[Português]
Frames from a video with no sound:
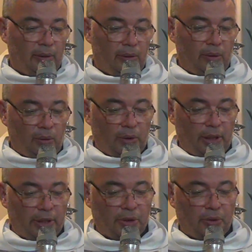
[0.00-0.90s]
O
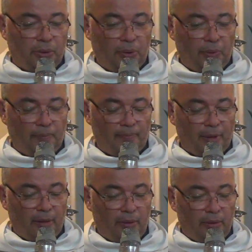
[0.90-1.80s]
texto,
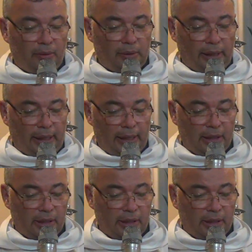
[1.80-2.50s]
né,